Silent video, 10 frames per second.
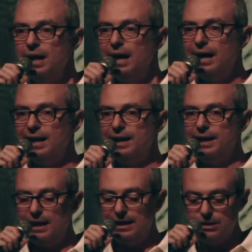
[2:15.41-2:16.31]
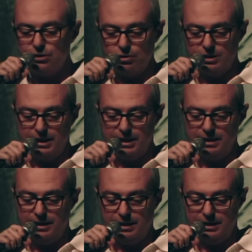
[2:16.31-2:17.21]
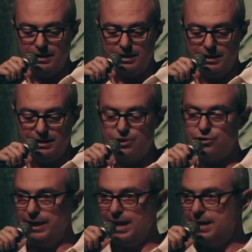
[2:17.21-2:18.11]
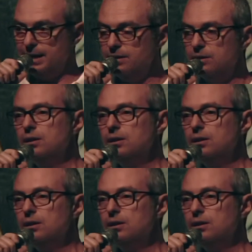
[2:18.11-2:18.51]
alle, alle donne eh, nigeriane.